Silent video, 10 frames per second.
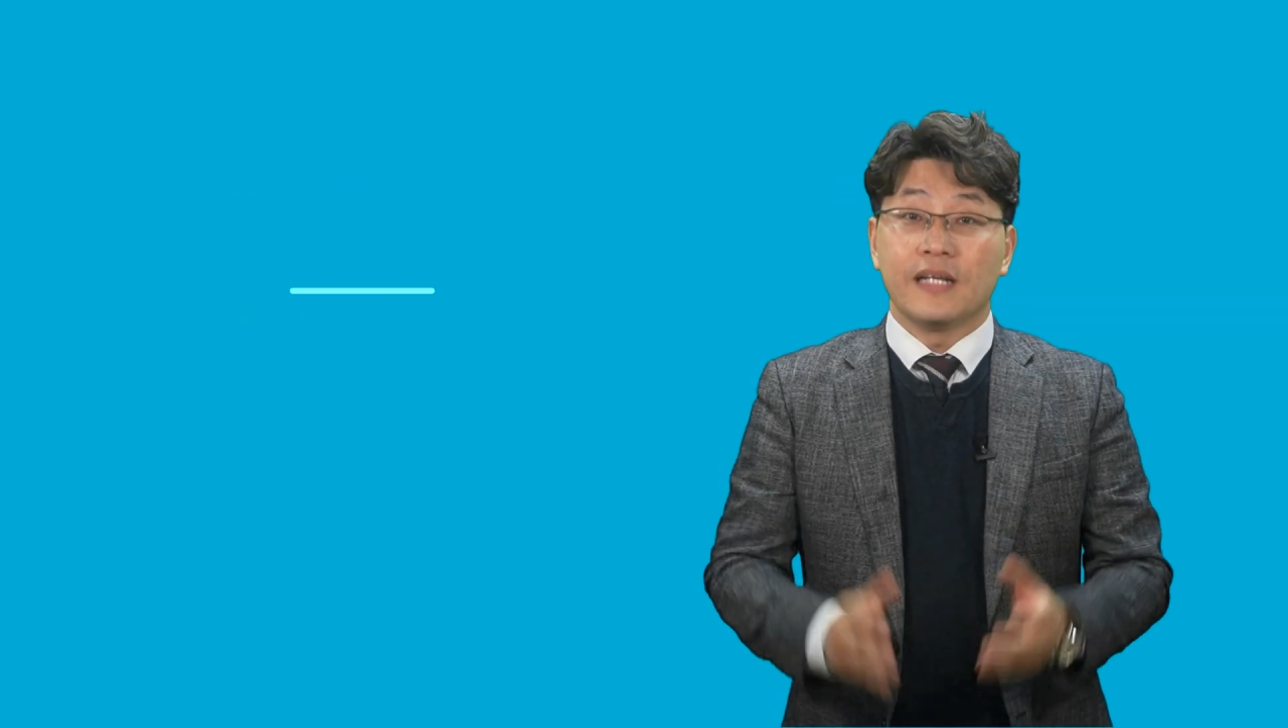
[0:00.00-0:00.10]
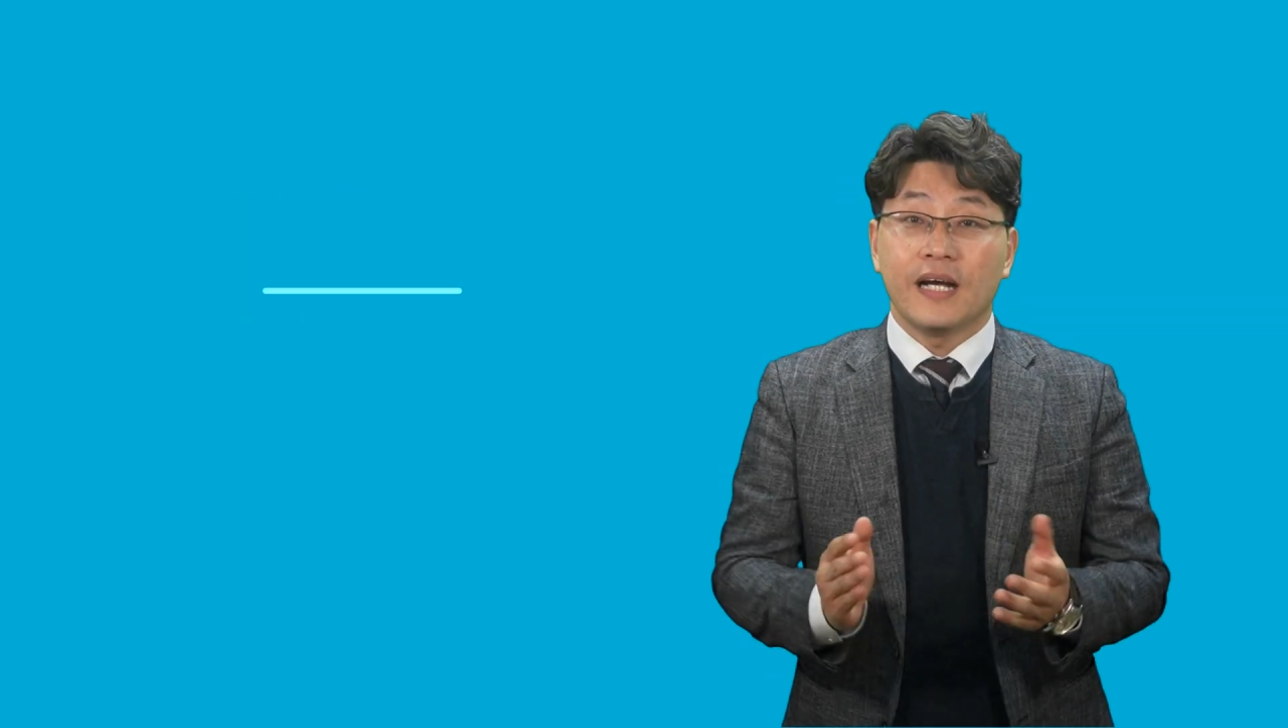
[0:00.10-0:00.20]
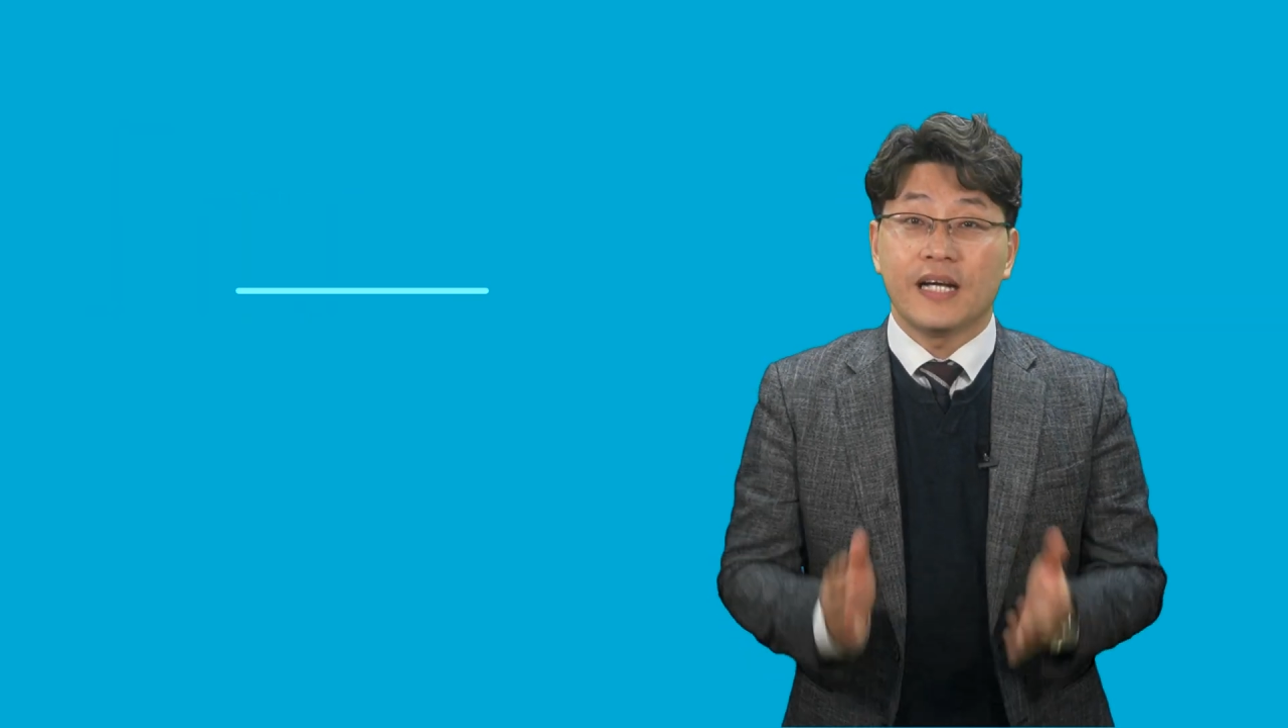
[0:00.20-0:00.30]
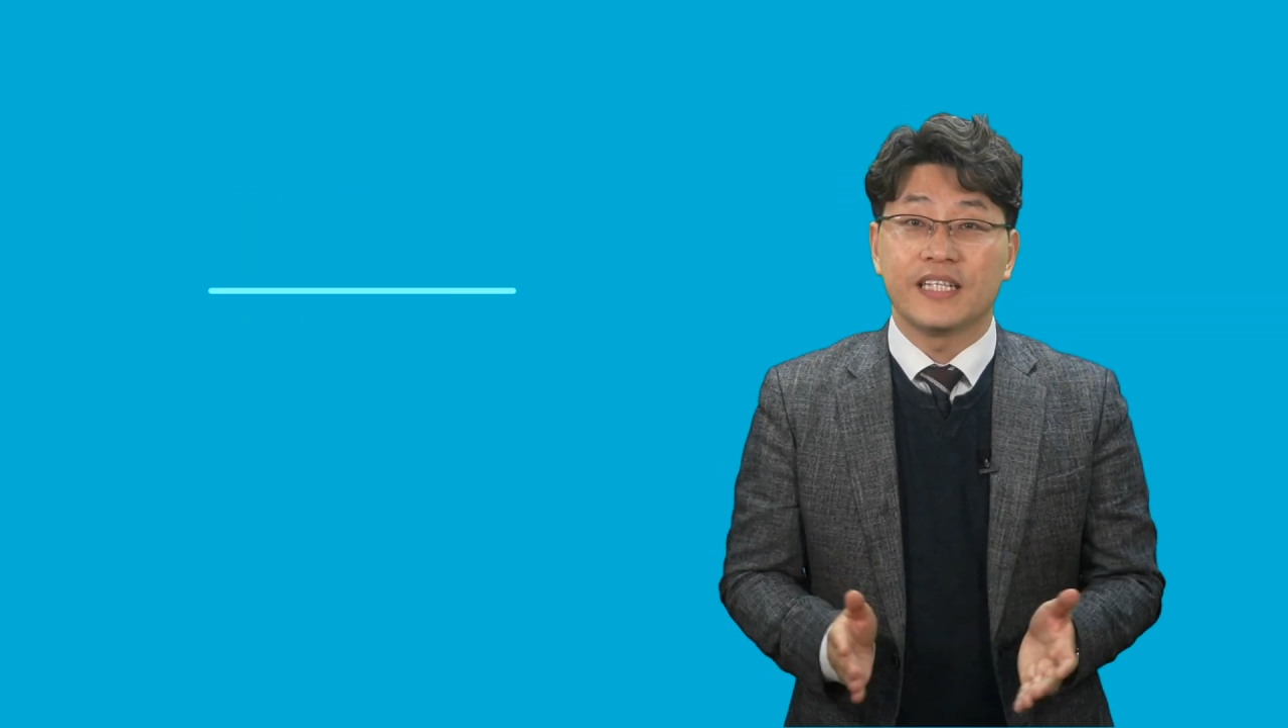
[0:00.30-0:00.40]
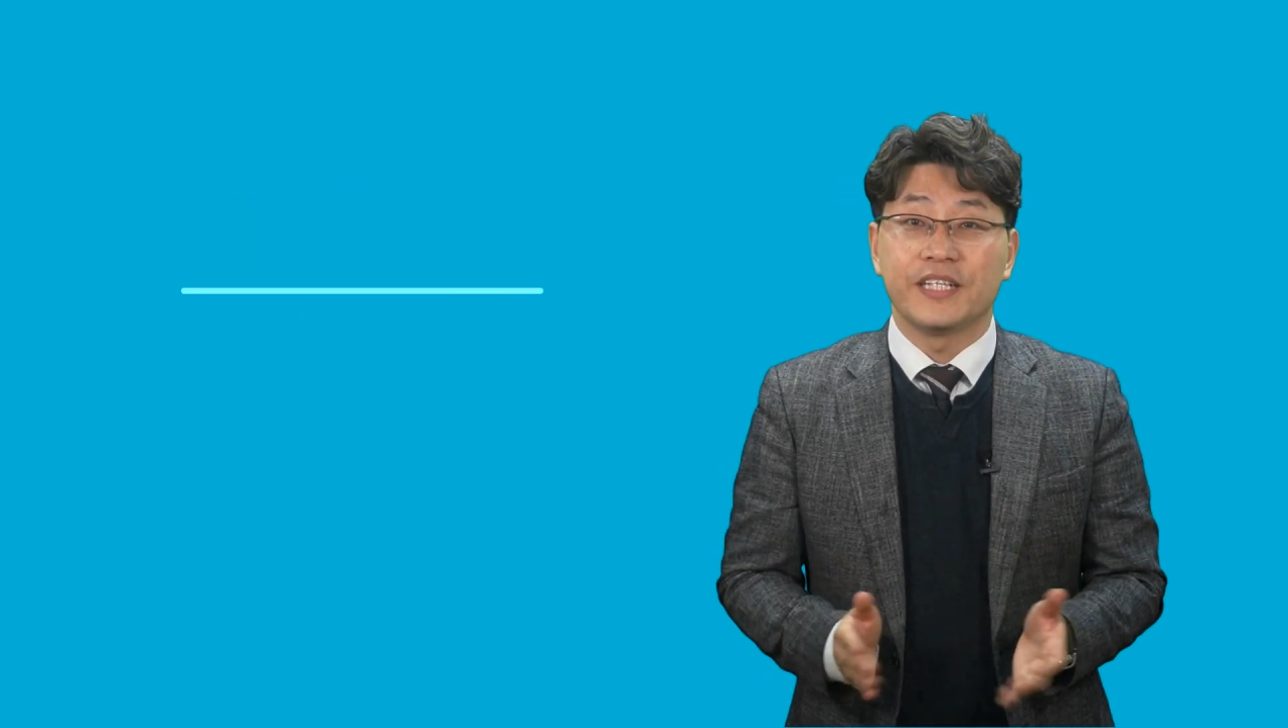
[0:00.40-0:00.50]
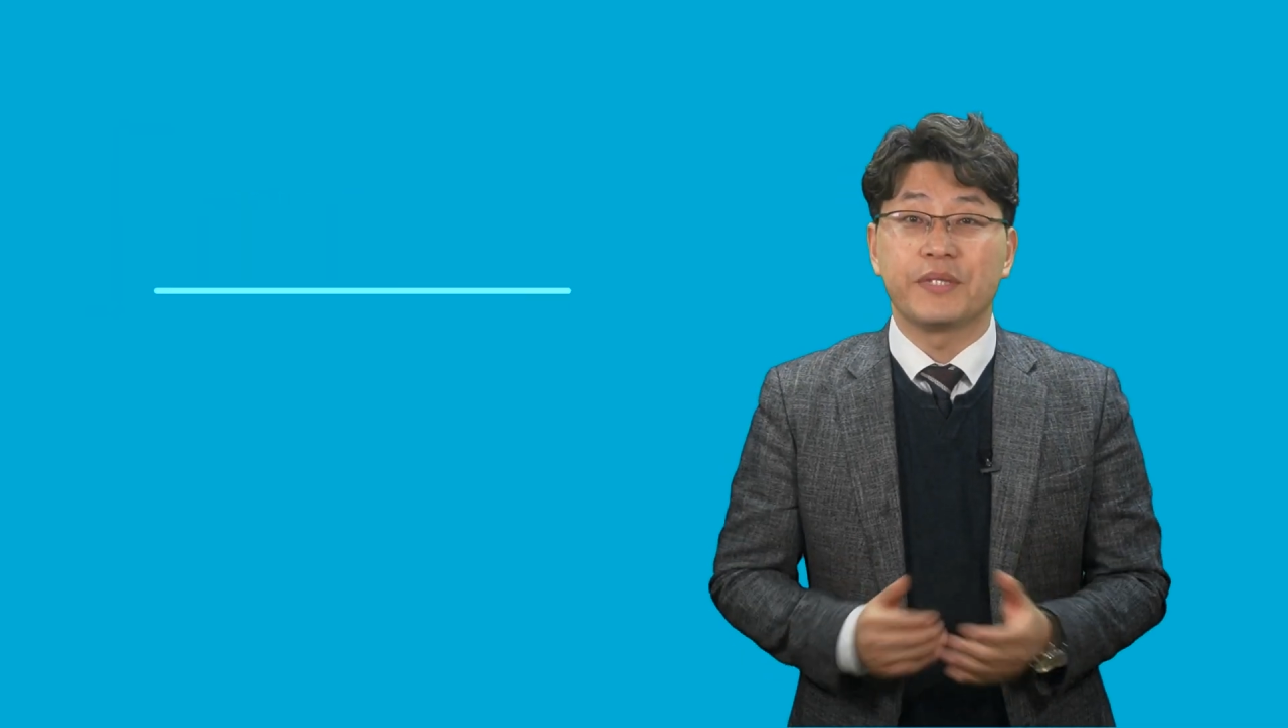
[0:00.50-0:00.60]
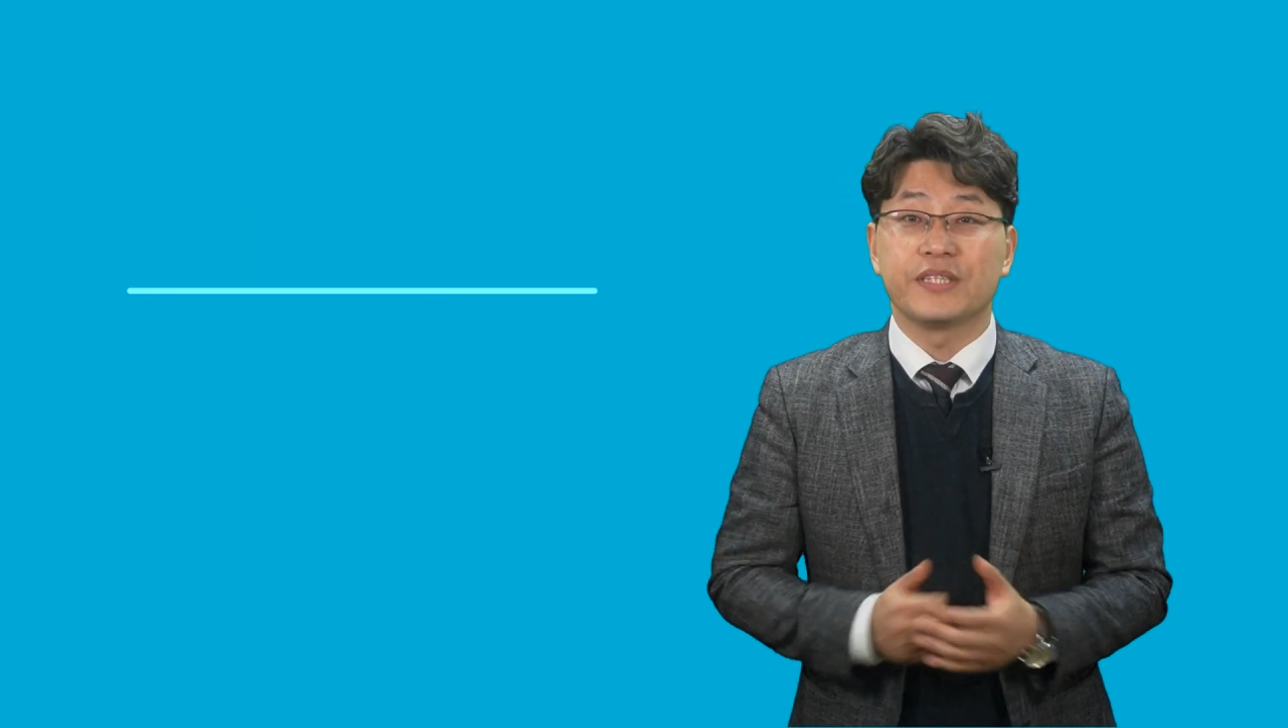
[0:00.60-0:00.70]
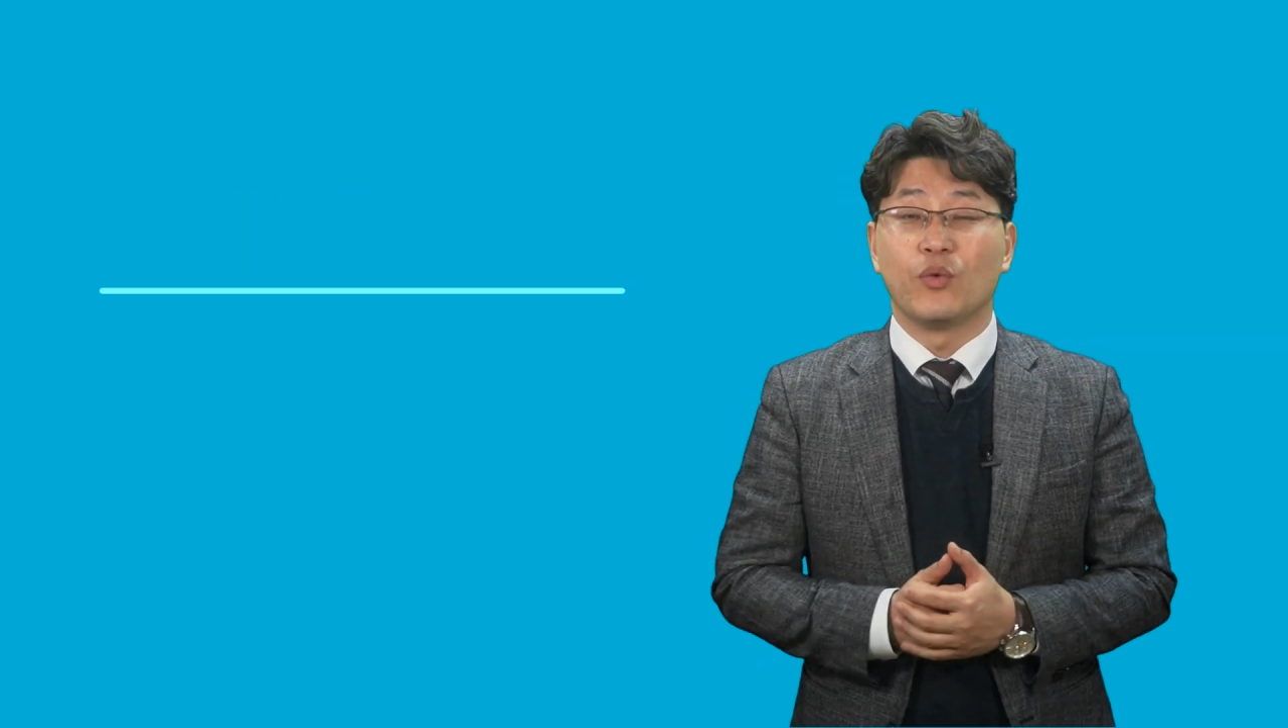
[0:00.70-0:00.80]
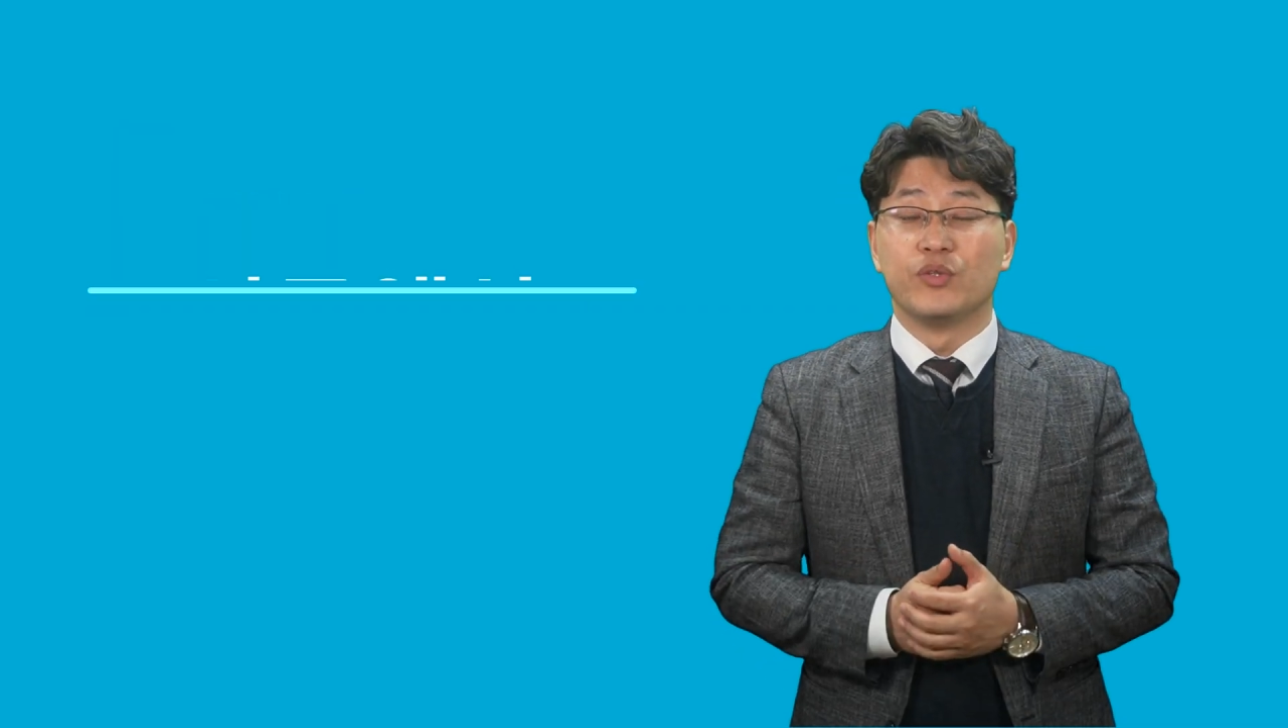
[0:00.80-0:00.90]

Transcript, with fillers: 하나님께서